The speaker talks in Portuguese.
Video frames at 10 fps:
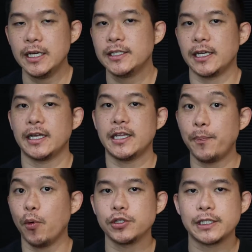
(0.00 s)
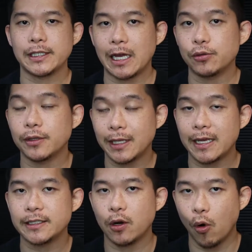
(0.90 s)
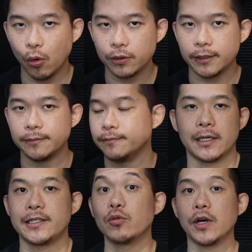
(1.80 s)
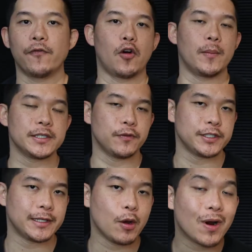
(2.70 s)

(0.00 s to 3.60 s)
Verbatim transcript: será depositado nessa conta. A segunda forma, se você tem